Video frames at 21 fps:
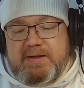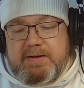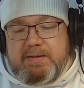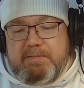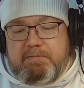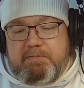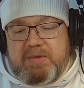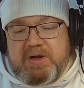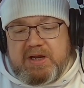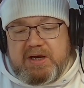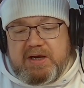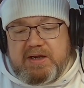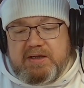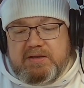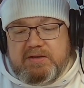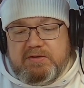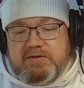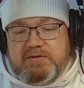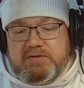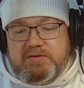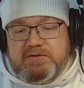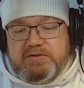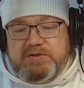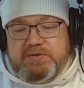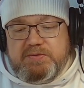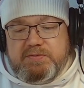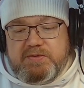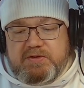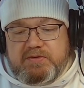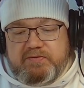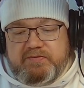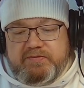maraton
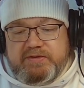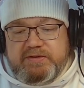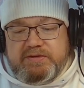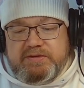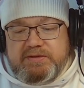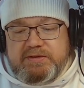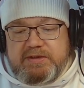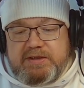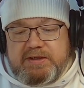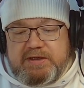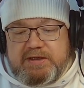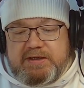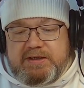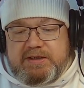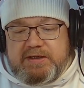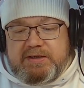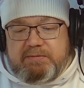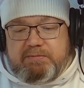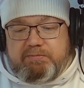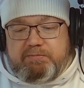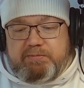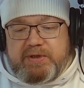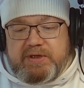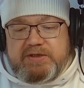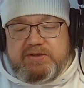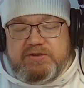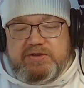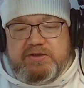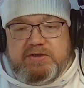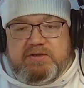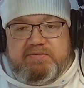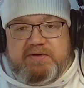zimowy
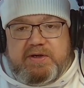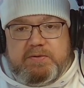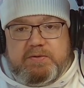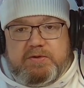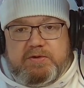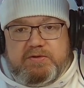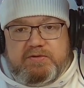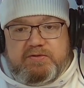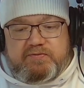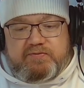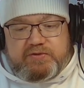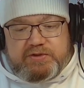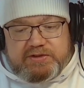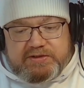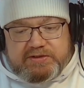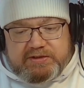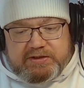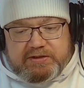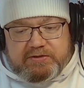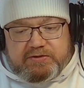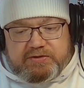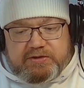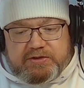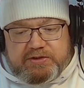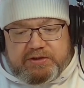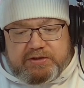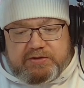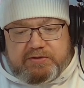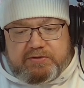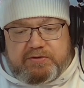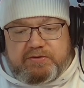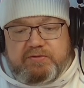będzie trwał od 23
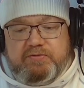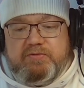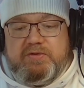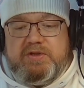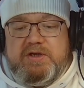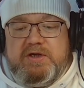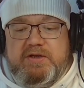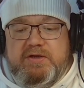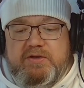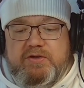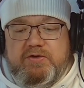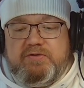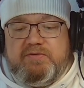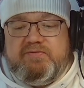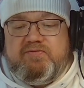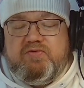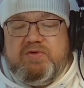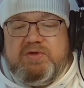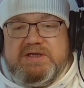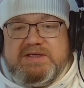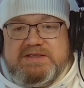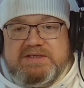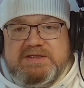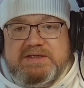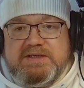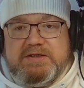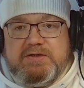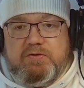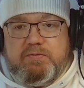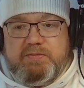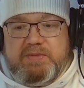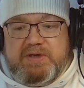grudnia do 12
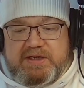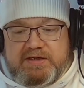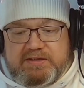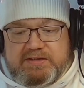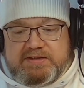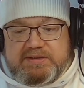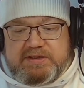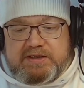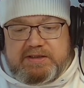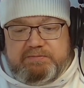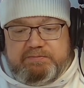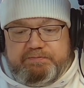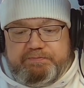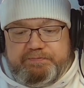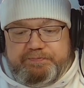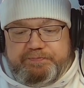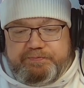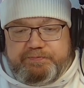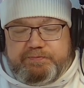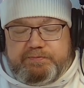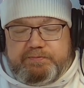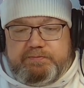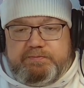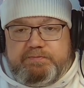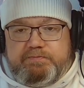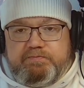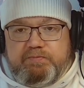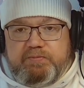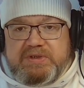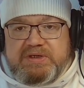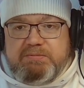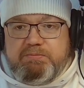marca
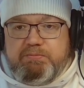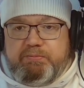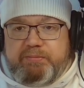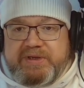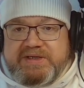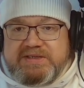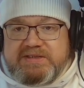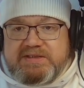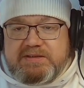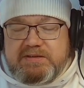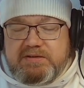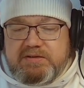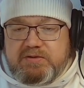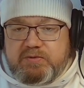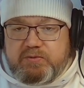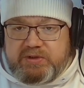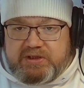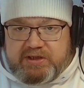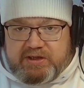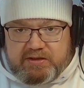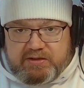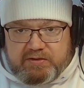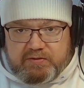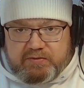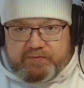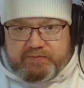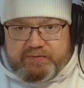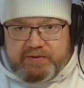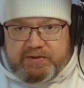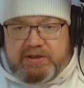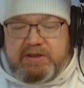bez weekendów.